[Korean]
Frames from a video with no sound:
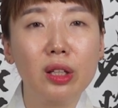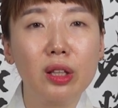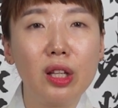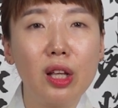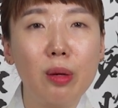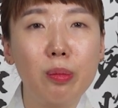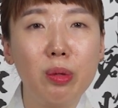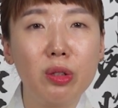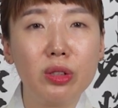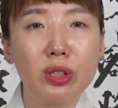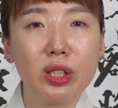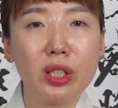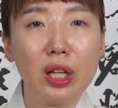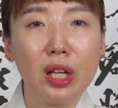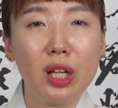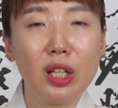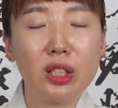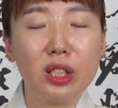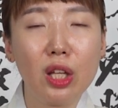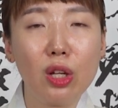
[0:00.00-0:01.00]
네
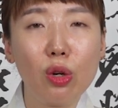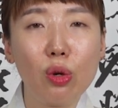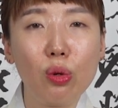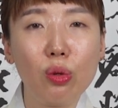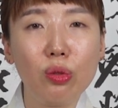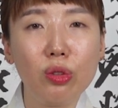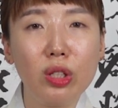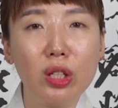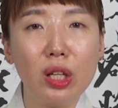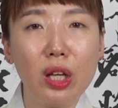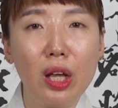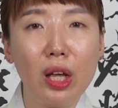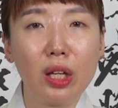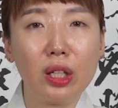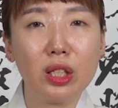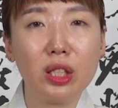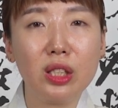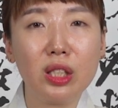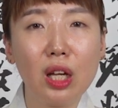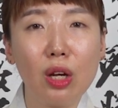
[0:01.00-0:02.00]
번째, 새로운 기회,
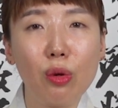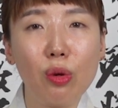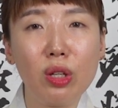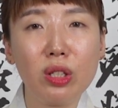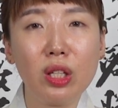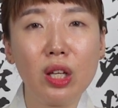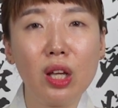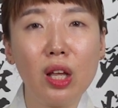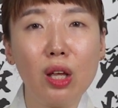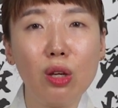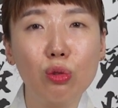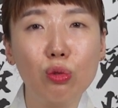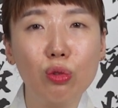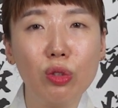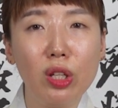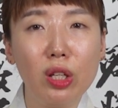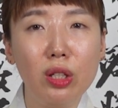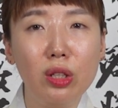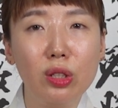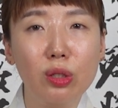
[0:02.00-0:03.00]
기사회생의
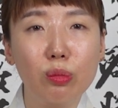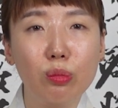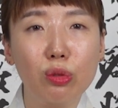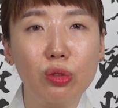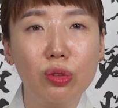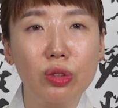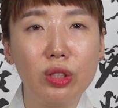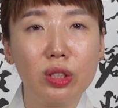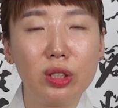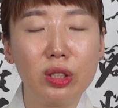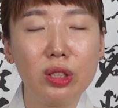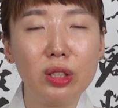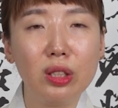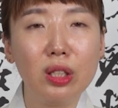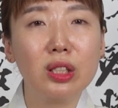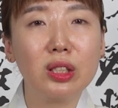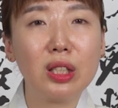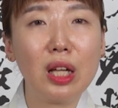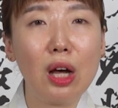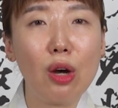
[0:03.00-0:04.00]
운이 있는 분들은
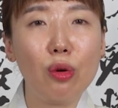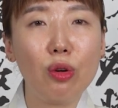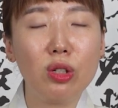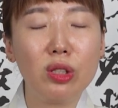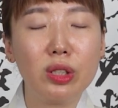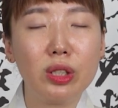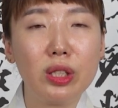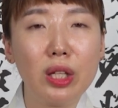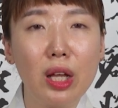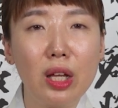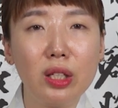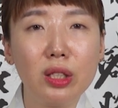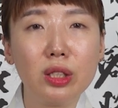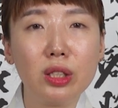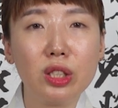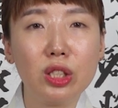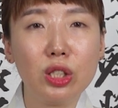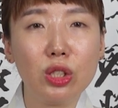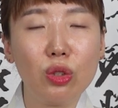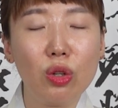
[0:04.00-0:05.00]
4월생,
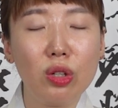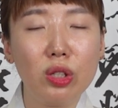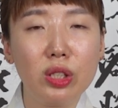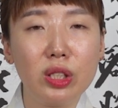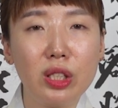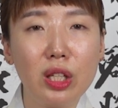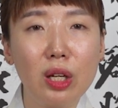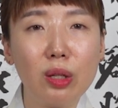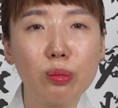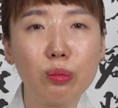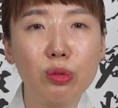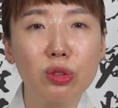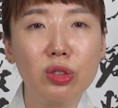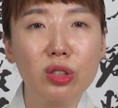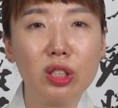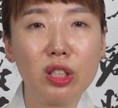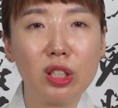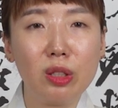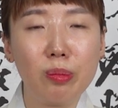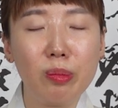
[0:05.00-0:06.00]
7월생
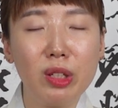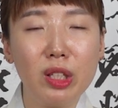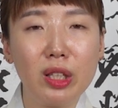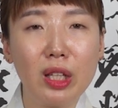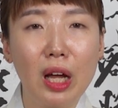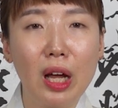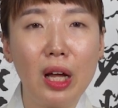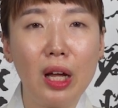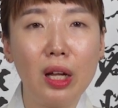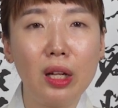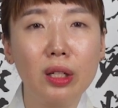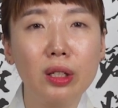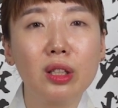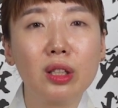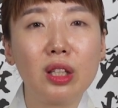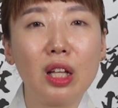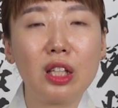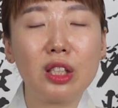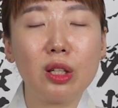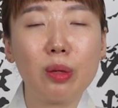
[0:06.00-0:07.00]
분들입니다.
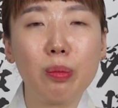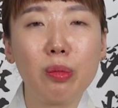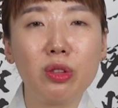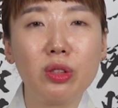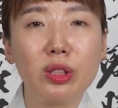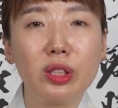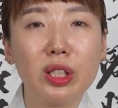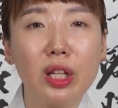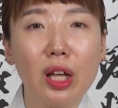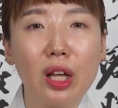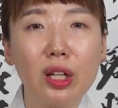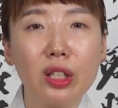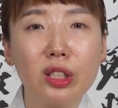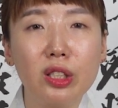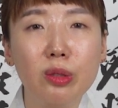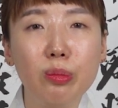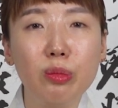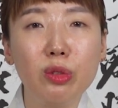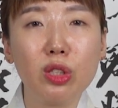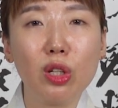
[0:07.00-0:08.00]
다섯 번째,
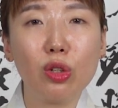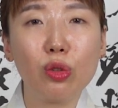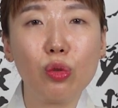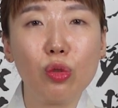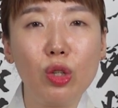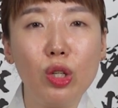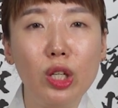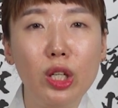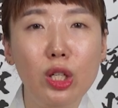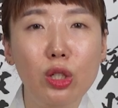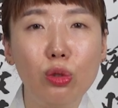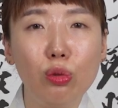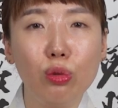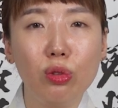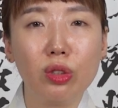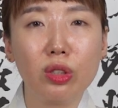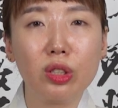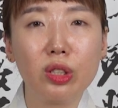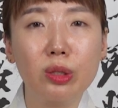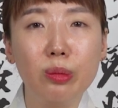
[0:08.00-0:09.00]
금전귀인
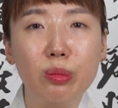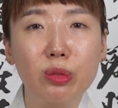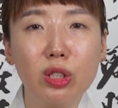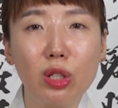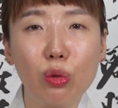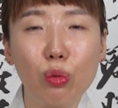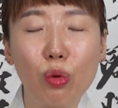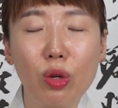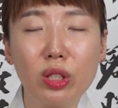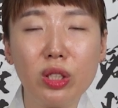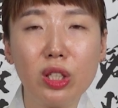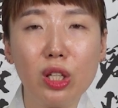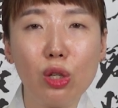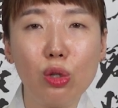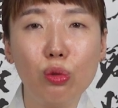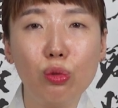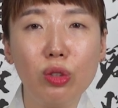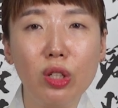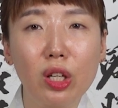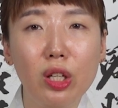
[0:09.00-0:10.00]
운, 금전횡재
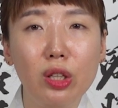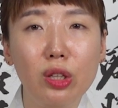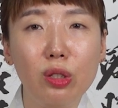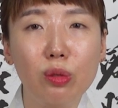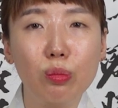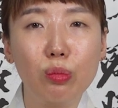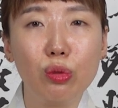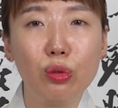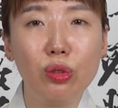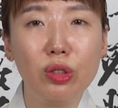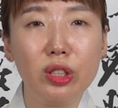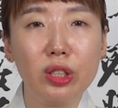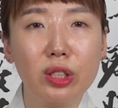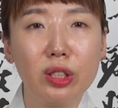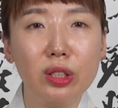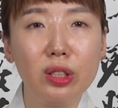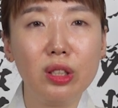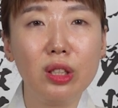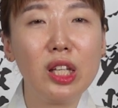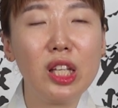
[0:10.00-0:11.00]
운이 있는
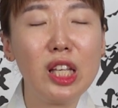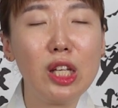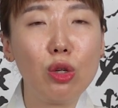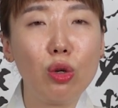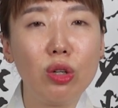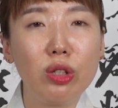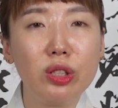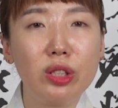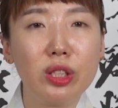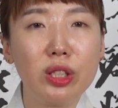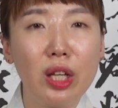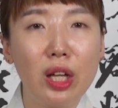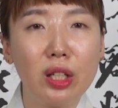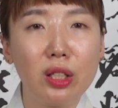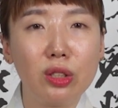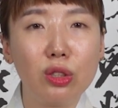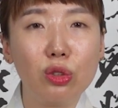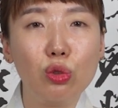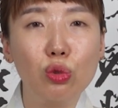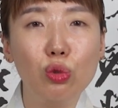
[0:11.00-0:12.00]
분들은
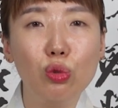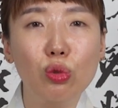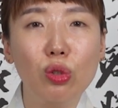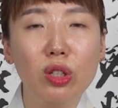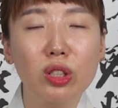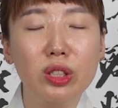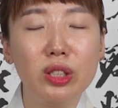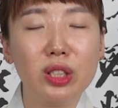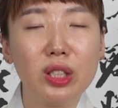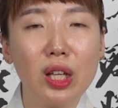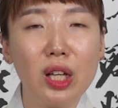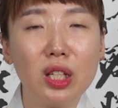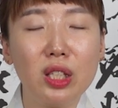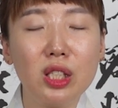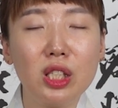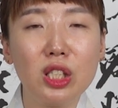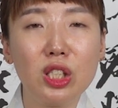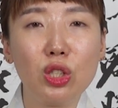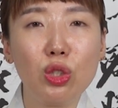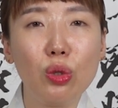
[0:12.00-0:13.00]
1월생, 6월생,
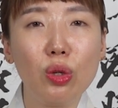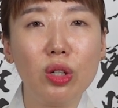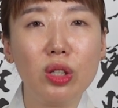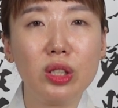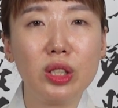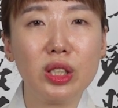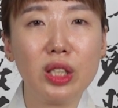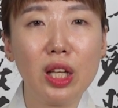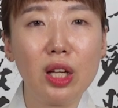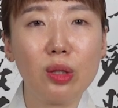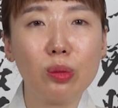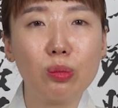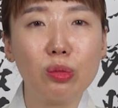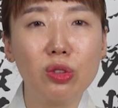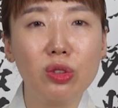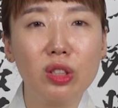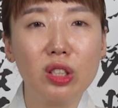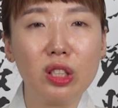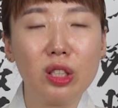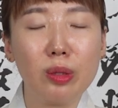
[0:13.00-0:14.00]
10월생
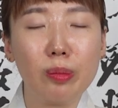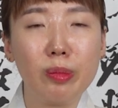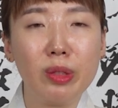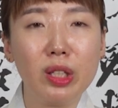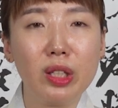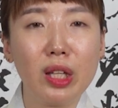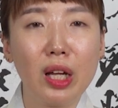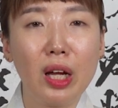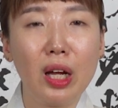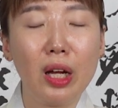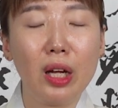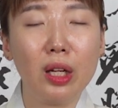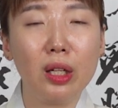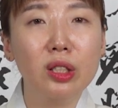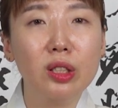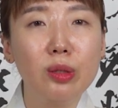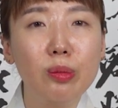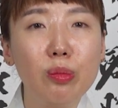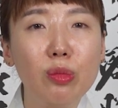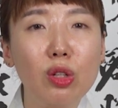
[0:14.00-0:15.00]
분들입니다.
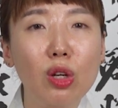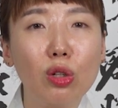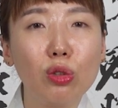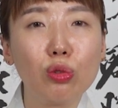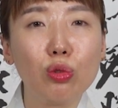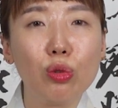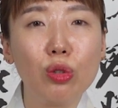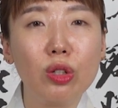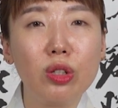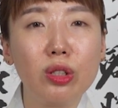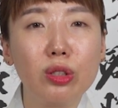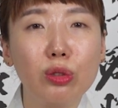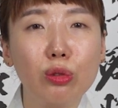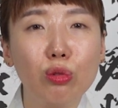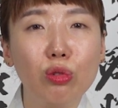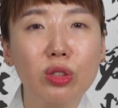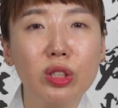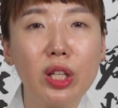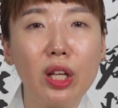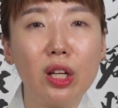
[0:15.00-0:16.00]
음력 6월
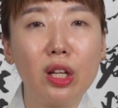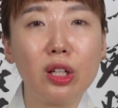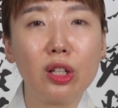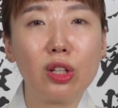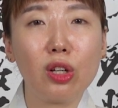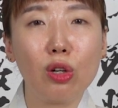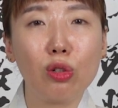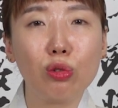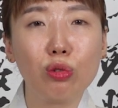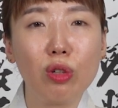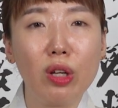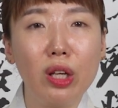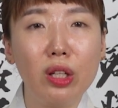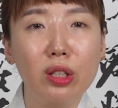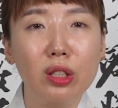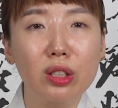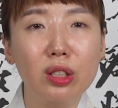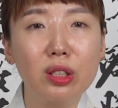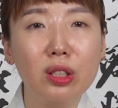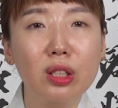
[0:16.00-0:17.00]
운세의
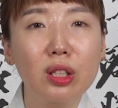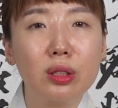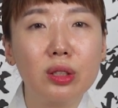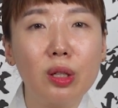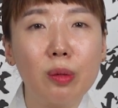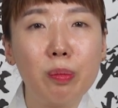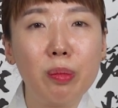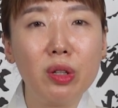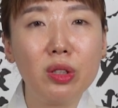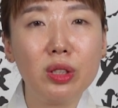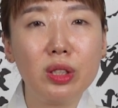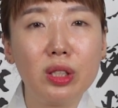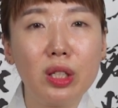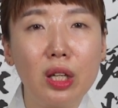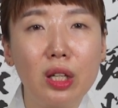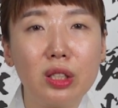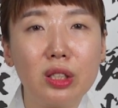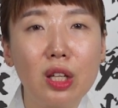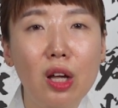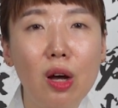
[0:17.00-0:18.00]
경우에는 첫
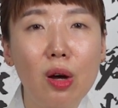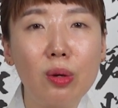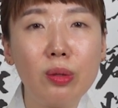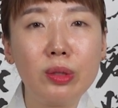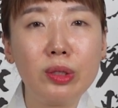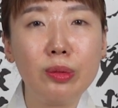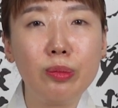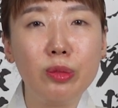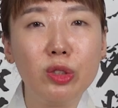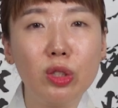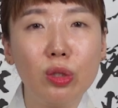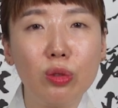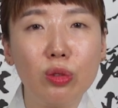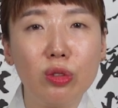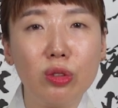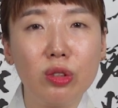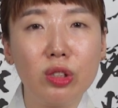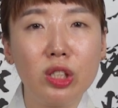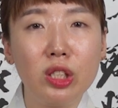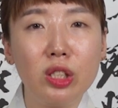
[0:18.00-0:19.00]
번째 사업
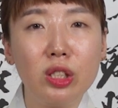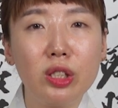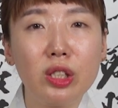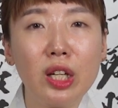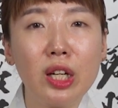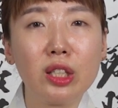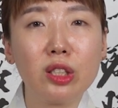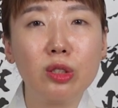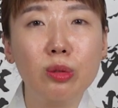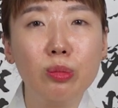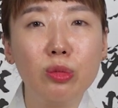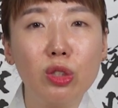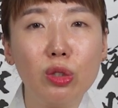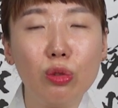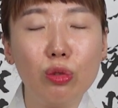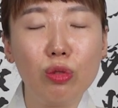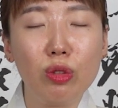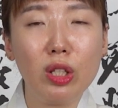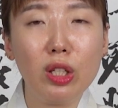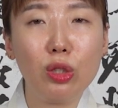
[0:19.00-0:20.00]
금전운, 직장
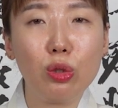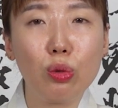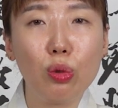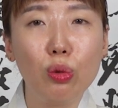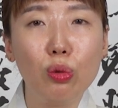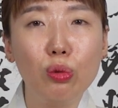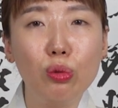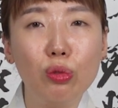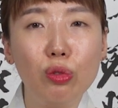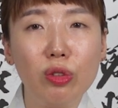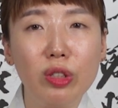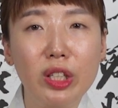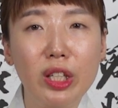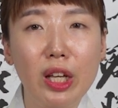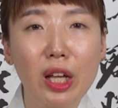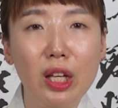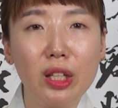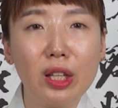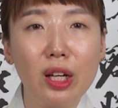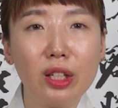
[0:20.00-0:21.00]
금전운이 좋은
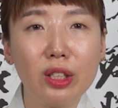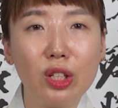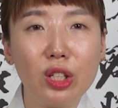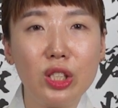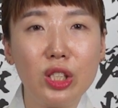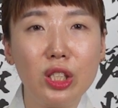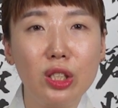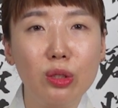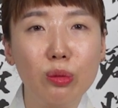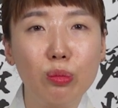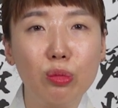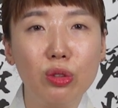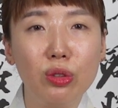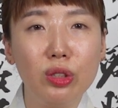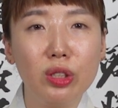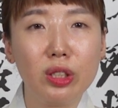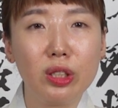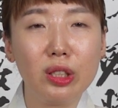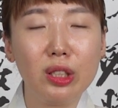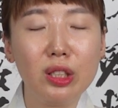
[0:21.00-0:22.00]
운기에 해당되시는
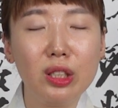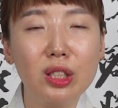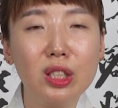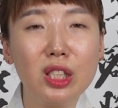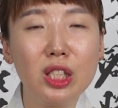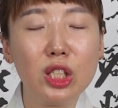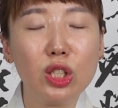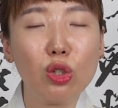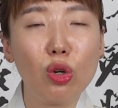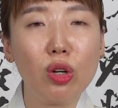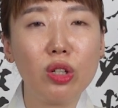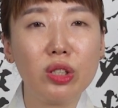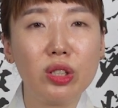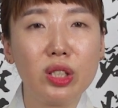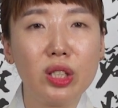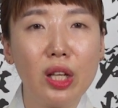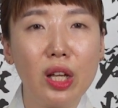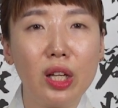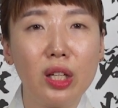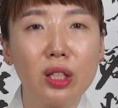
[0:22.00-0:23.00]
분들은
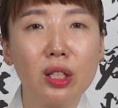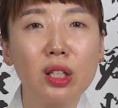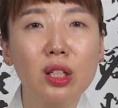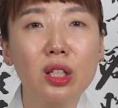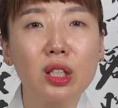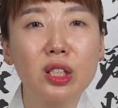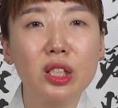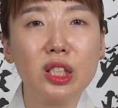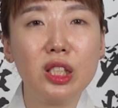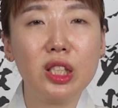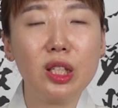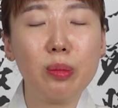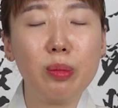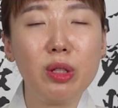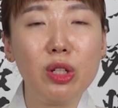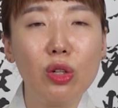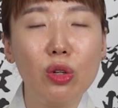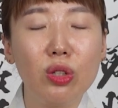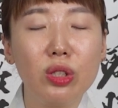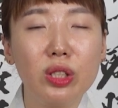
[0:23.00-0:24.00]
7월생,
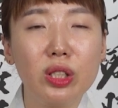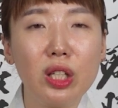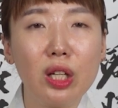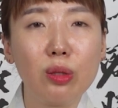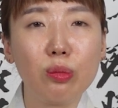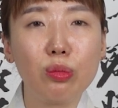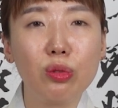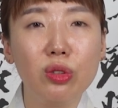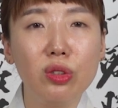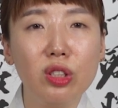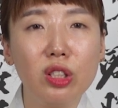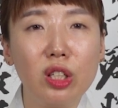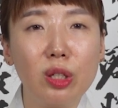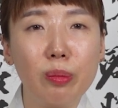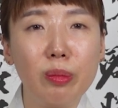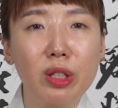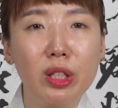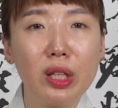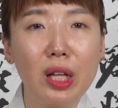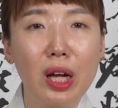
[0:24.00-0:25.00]
12월생
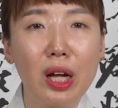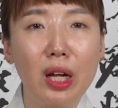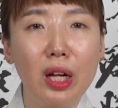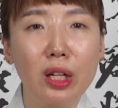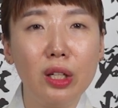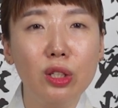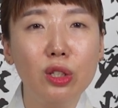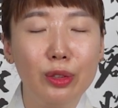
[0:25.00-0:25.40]
분들입니다.